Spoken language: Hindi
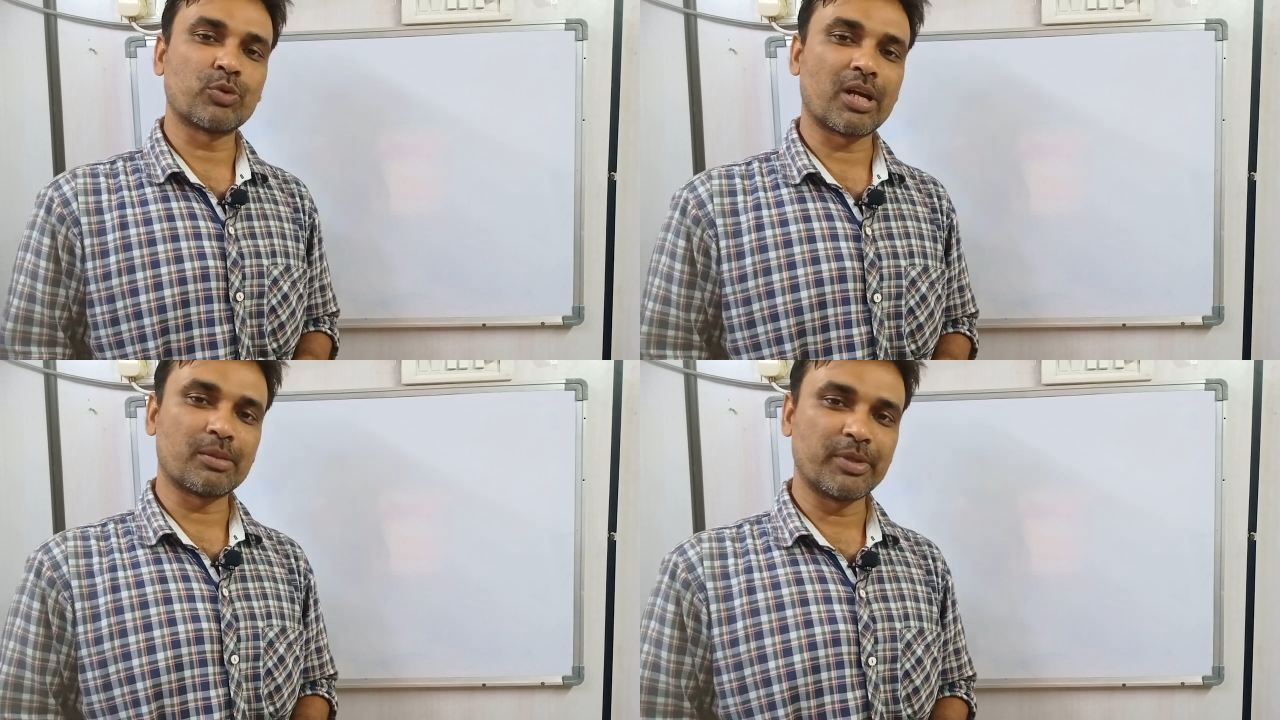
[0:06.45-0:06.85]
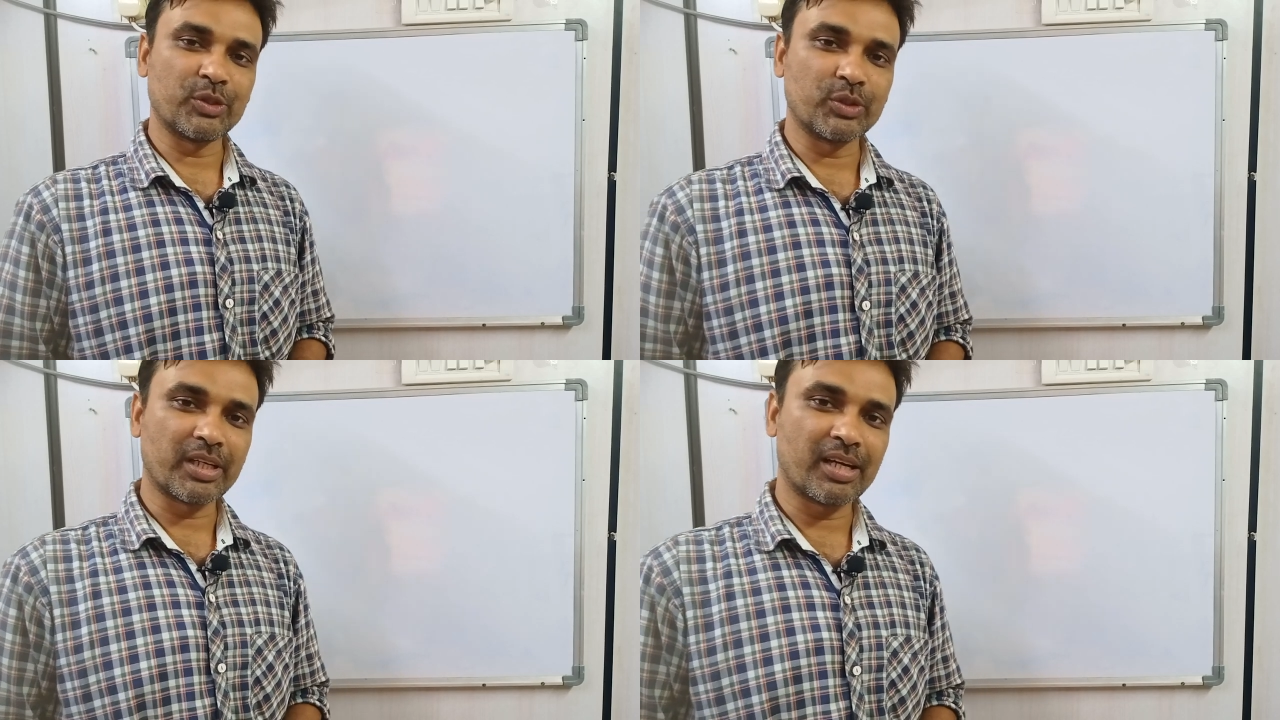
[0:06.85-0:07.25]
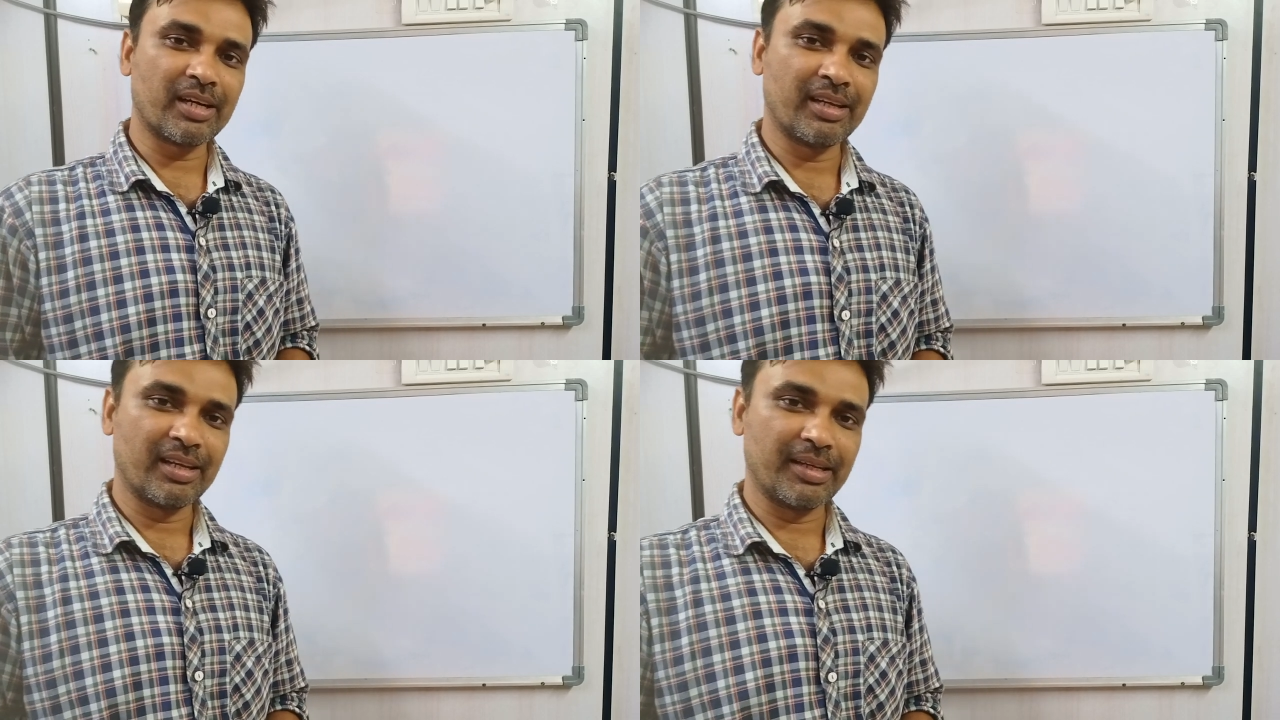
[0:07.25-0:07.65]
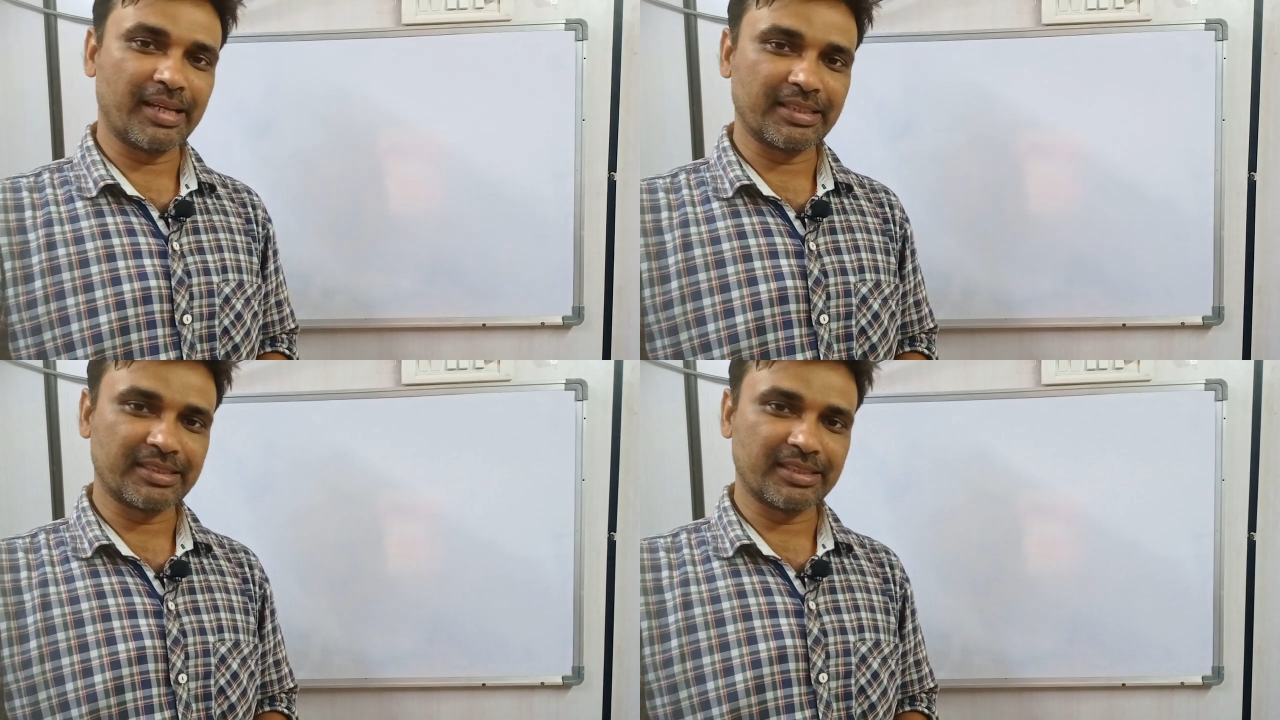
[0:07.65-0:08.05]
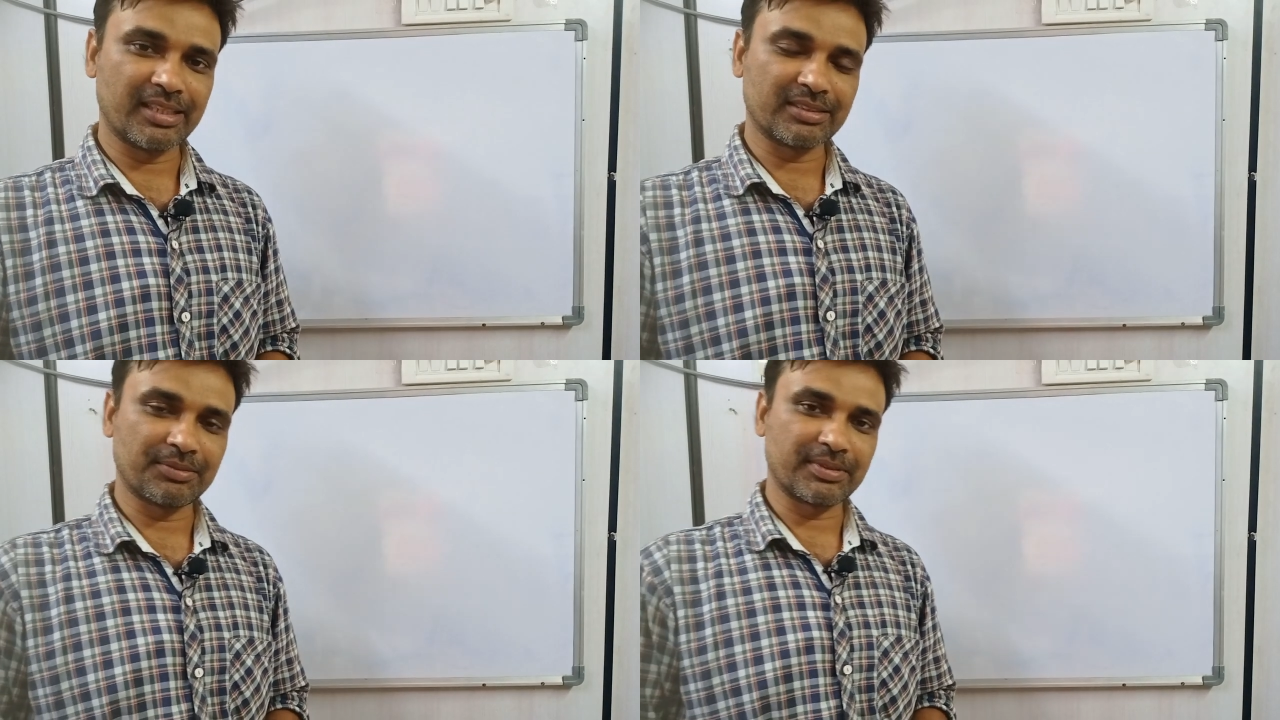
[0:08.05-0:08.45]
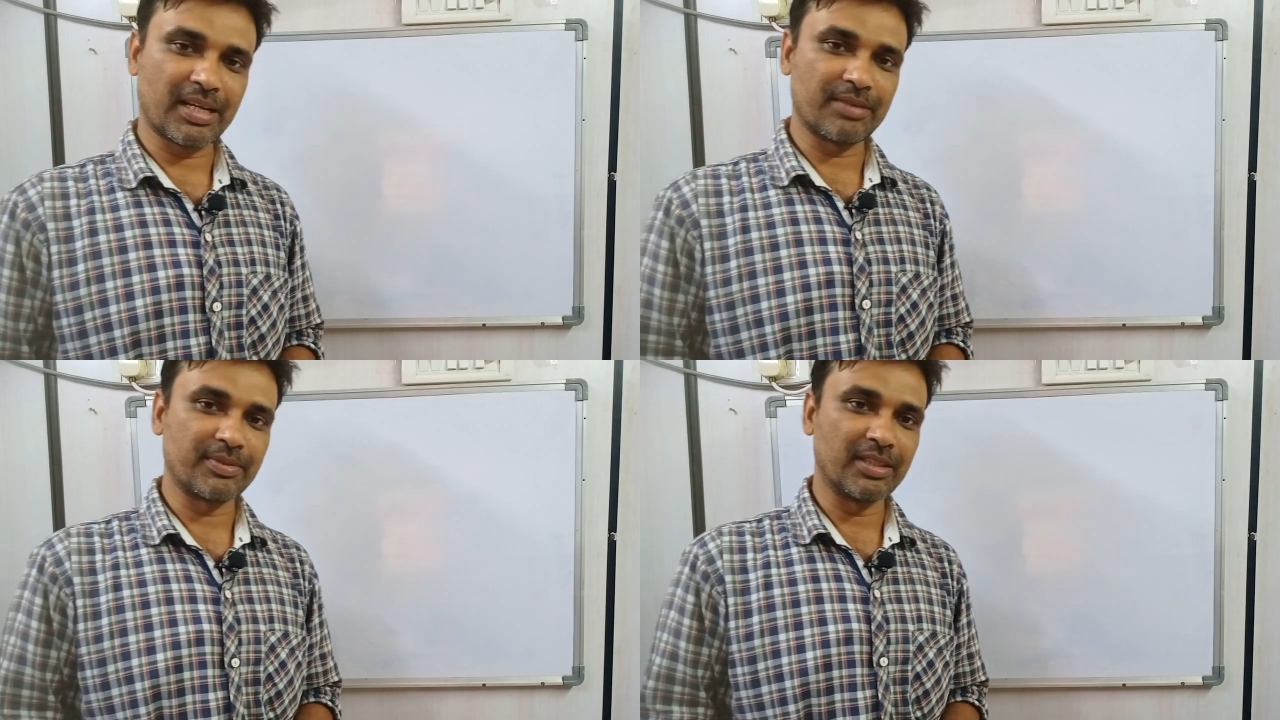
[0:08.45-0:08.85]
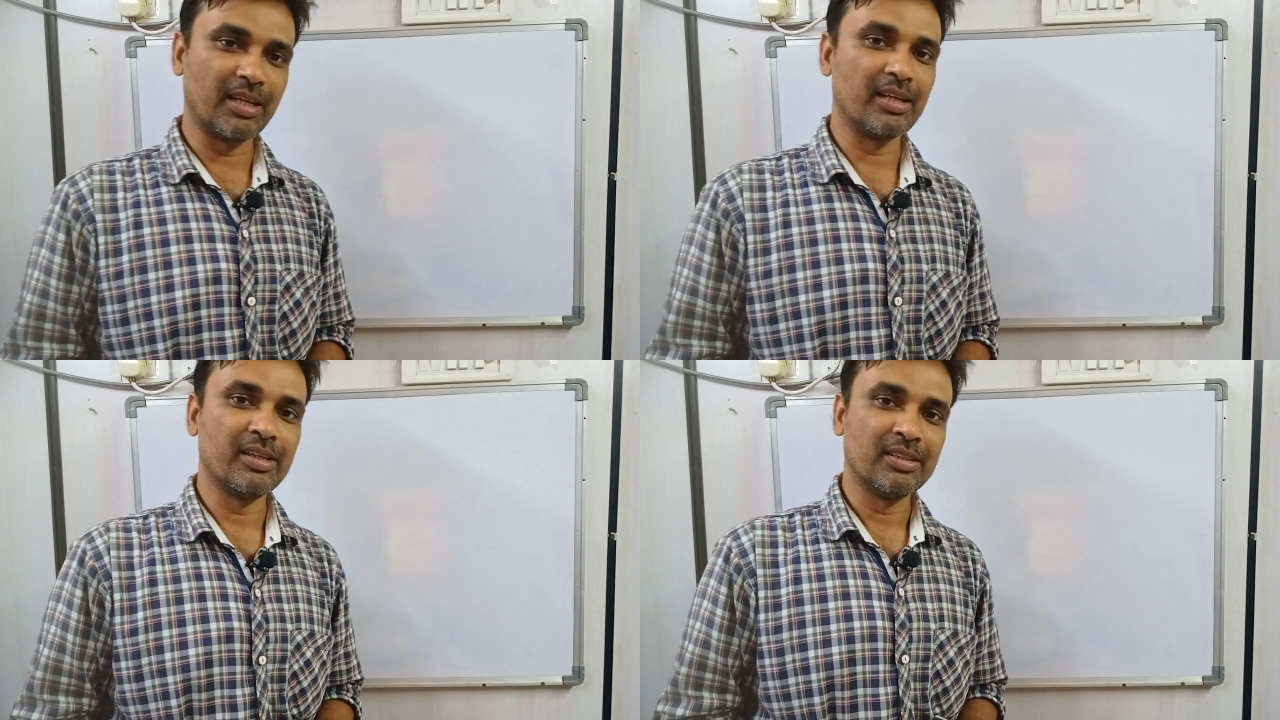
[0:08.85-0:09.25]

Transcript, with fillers: पुराना वीडियो देखा लाइक किया सब्सक्राइब किया